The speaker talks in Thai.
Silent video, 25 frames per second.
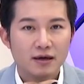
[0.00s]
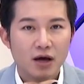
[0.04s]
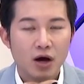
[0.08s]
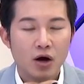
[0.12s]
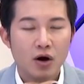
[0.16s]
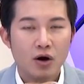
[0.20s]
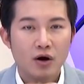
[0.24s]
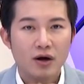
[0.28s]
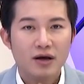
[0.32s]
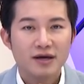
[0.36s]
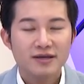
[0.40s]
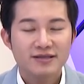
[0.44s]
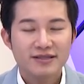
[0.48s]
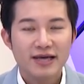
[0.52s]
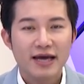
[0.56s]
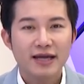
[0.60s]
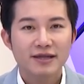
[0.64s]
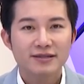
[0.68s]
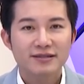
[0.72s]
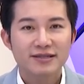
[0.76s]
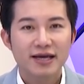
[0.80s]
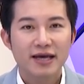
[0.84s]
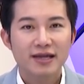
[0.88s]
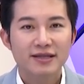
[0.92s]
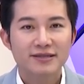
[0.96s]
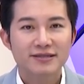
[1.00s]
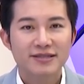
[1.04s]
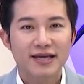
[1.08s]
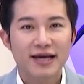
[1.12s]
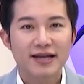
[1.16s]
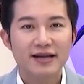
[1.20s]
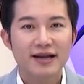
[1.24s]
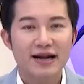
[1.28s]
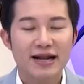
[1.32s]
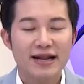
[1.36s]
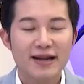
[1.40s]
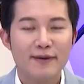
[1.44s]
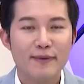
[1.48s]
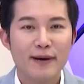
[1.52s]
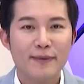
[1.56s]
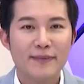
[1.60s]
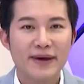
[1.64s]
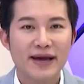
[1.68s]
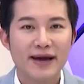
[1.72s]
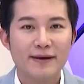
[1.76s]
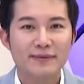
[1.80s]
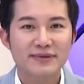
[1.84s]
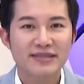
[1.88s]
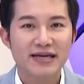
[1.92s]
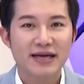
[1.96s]
อ๋อ เช่น เช่น เช่นอะไรได้บ้างไห
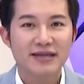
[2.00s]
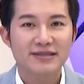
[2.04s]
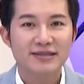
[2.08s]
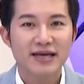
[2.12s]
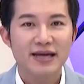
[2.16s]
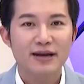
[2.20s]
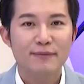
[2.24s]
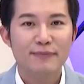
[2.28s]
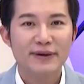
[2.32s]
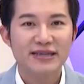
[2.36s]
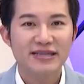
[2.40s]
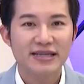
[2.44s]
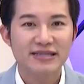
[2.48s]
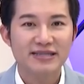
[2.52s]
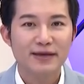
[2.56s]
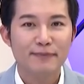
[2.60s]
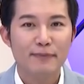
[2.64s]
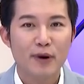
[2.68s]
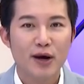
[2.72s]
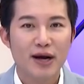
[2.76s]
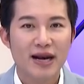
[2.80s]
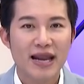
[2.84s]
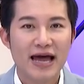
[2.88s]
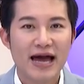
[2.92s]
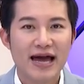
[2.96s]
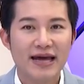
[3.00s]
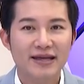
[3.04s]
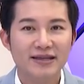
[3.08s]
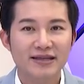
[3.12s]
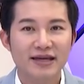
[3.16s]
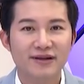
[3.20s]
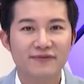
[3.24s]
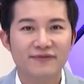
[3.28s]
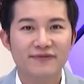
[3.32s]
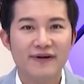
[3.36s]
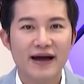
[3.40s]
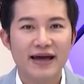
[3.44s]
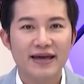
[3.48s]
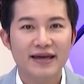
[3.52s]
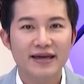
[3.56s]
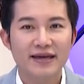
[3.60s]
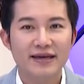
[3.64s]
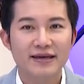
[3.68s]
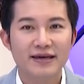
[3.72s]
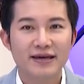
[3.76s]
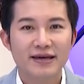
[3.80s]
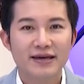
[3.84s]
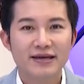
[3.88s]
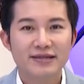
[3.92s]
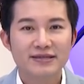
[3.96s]
มครับ อาจารย์ เช่น ไปติดสปอตไลท์ ติดไฟ
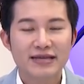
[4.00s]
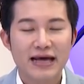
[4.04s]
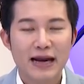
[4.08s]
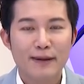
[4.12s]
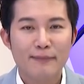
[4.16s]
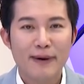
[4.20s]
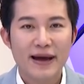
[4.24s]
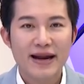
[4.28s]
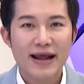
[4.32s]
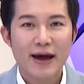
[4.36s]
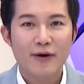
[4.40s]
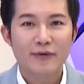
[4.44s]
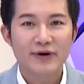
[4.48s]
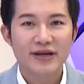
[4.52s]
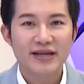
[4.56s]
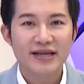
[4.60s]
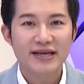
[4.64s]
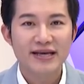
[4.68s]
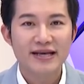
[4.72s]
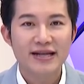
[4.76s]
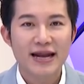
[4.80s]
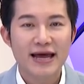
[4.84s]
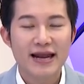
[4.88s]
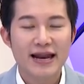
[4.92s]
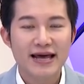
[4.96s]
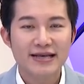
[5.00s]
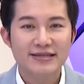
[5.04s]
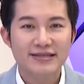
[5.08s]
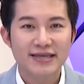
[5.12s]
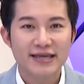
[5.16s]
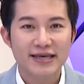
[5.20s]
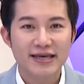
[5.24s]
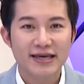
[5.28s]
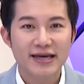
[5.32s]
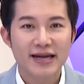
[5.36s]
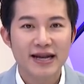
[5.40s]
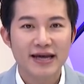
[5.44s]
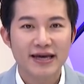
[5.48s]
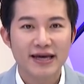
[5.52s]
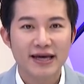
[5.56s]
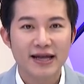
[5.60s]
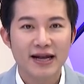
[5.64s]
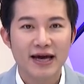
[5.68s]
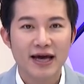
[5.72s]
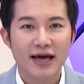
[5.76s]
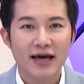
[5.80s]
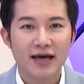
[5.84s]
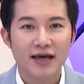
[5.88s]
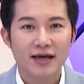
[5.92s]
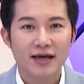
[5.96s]
สารพัด LED หลายๆ สีอะไรอย่างเงี้ยเหรอฮะ